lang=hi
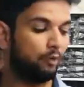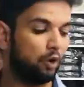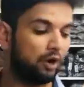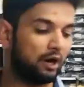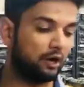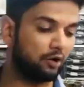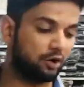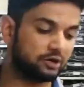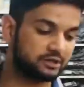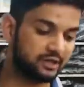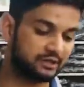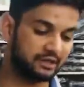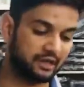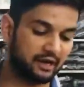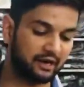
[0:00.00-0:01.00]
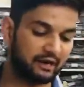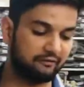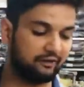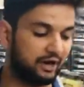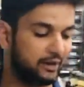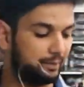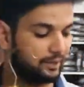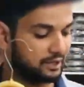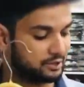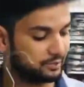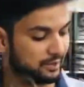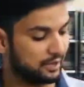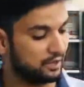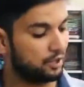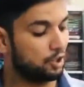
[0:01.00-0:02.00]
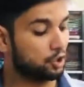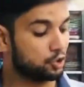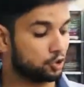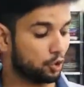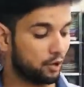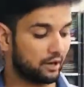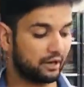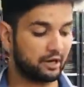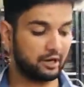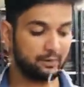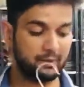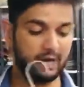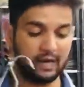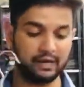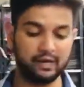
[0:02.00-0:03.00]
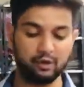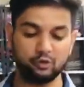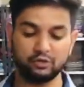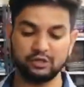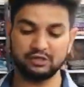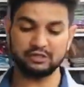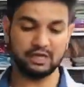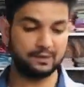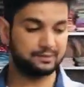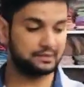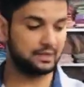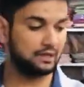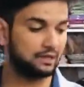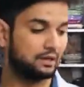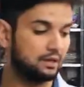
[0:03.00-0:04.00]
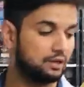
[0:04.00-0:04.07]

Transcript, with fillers: पॉल का डॉट्स के अंदर आ गया वाइट बेस पे शोल्डर कट में आ गया कुछ इस टाइप से